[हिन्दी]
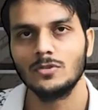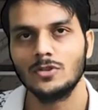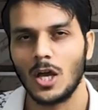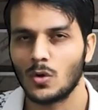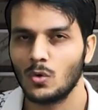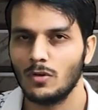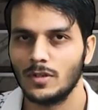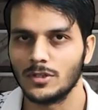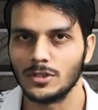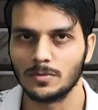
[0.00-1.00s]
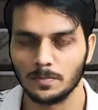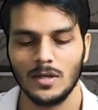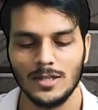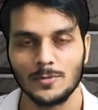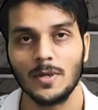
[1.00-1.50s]
चारकोल वर्जन
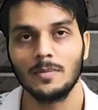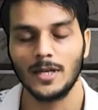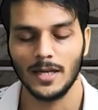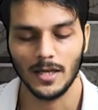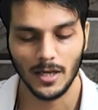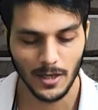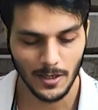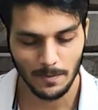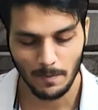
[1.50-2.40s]
इस पर हम क्लिक करेंगे